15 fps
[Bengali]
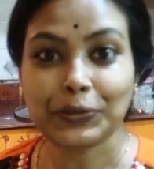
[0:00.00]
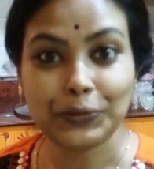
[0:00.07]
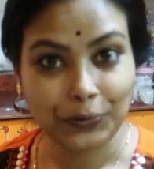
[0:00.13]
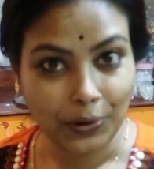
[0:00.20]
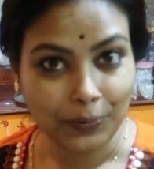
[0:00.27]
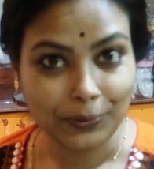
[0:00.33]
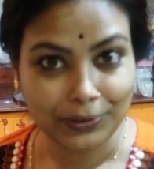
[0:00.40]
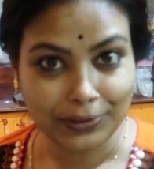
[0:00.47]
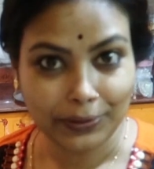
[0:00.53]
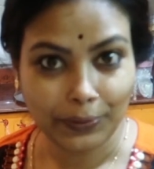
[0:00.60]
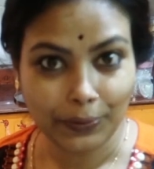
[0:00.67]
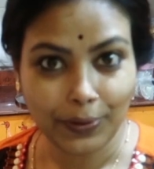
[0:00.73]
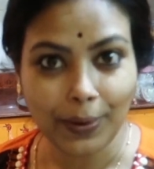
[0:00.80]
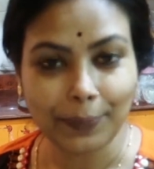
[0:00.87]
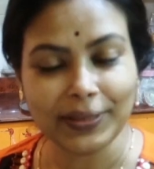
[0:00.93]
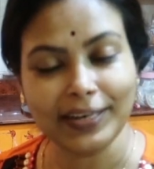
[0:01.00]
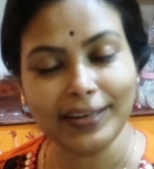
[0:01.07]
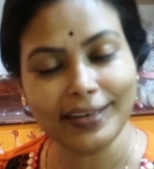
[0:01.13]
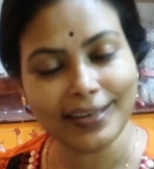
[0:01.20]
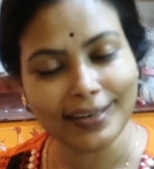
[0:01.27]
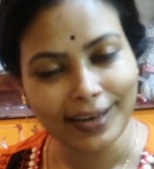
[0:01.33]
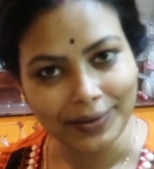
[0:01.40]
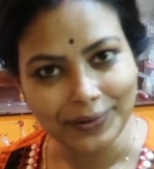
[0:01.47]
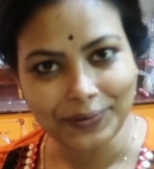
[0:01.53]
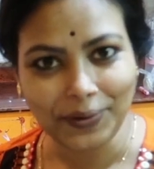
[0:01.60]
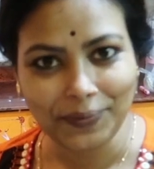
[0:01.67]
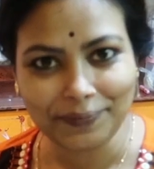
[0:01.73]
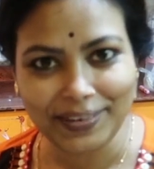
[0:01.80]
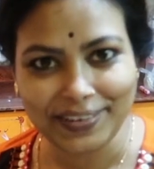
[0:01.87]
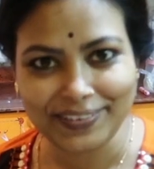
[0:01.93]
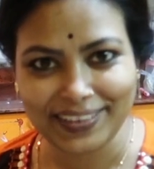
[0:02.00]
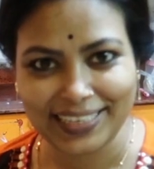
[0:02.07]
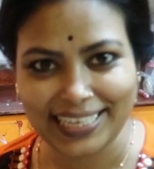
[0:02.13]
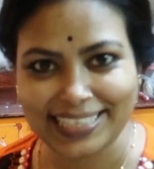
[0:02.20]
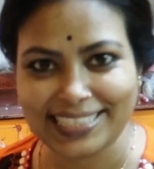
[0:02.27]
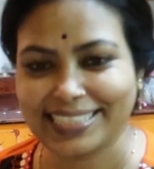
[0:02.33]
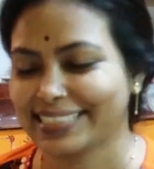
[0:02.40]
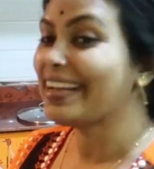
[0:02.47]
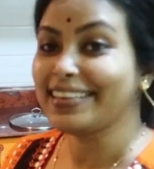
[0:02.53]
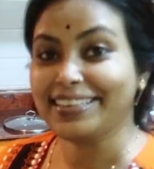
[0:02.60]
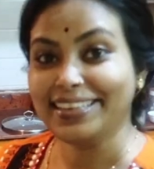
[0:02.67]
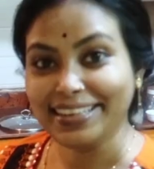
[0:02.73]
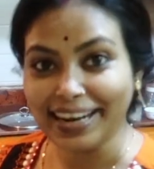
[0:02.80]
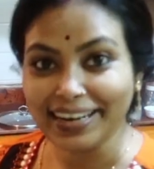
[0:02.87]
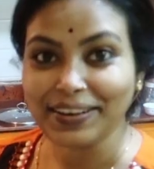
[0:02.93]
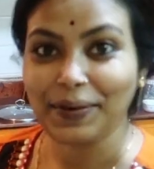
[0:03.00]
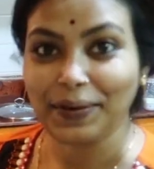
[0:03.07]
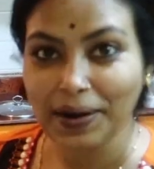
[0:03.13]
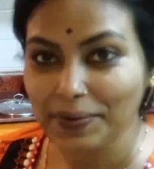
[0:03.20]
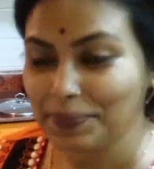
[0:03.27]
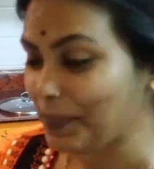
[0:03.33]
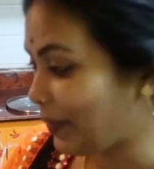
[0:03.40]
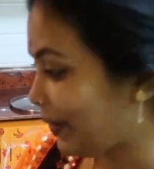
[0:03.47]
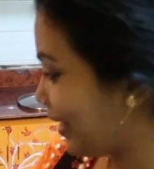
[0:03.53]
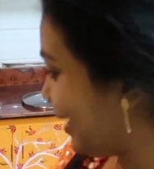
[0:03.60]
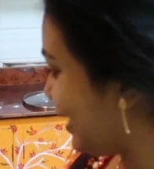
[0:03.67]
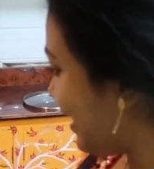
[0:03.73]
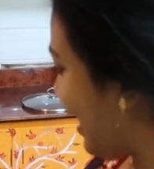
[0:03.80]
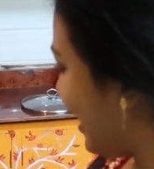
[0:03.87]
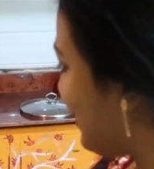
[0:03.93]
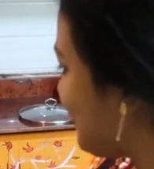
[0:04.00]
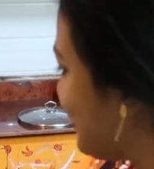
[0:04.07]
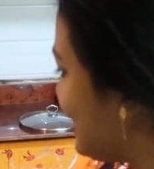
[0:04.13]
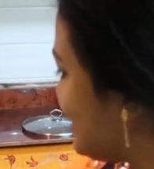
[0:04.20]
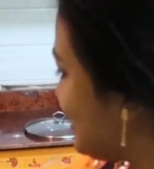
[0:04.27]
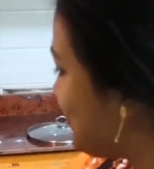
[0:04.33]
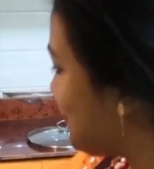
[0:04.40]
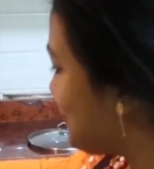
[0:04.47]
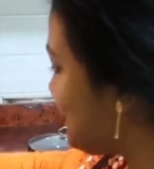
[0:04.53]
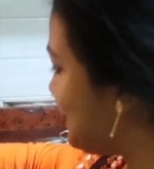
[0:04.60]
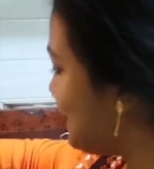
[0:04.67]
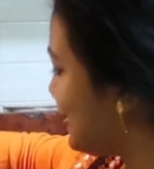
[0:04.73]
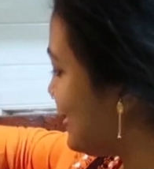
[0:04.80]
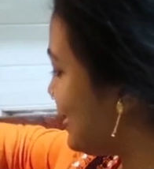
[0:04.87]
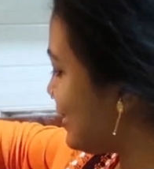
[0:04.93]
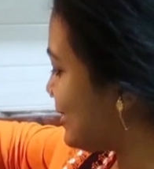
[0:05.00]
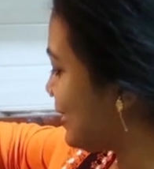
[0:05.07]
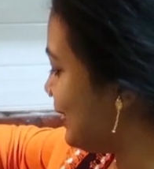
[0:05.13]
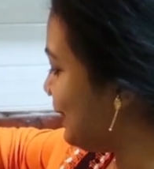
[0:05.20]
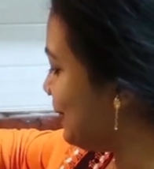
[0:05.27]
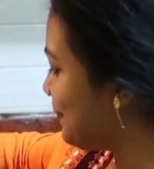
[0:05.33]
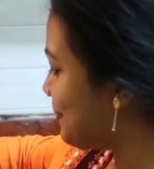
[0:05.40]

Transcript: সুখবরটা হলো আমাদের ডিনারও কমপ্লিট হয়ে গেছে ডিনার করার পরে এখন এই যে দুধ পুলিটা ছিল